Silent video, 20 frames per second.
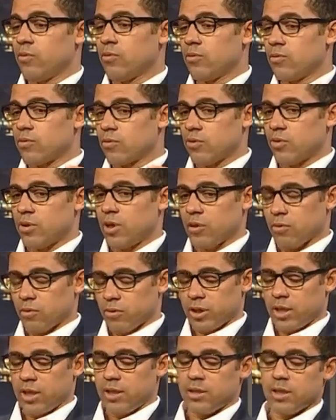um concurso de
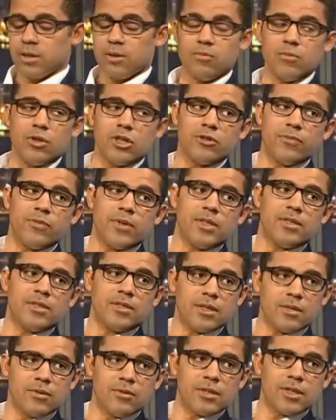circunstância, como às
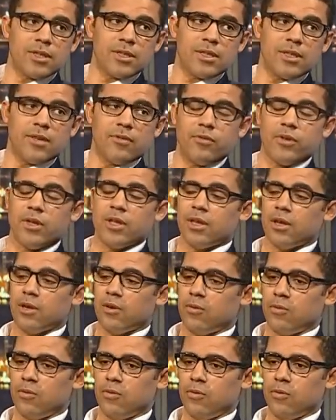vezes acontece na vida.
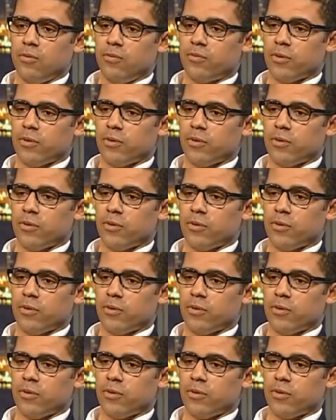O